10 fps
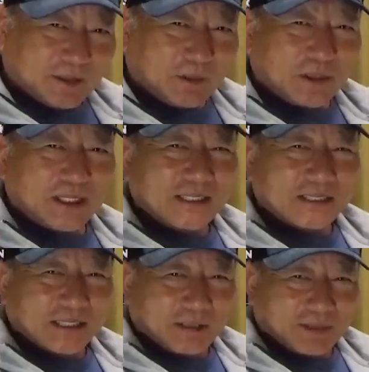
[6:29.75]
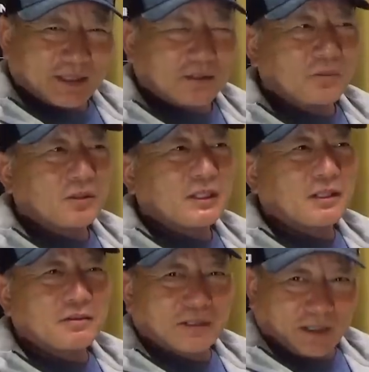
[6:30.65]
置きに行っちゃダメだと思った
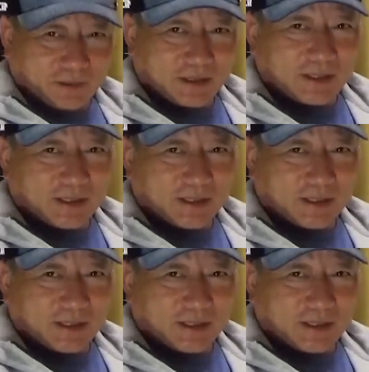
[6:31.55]
ら抜けるし、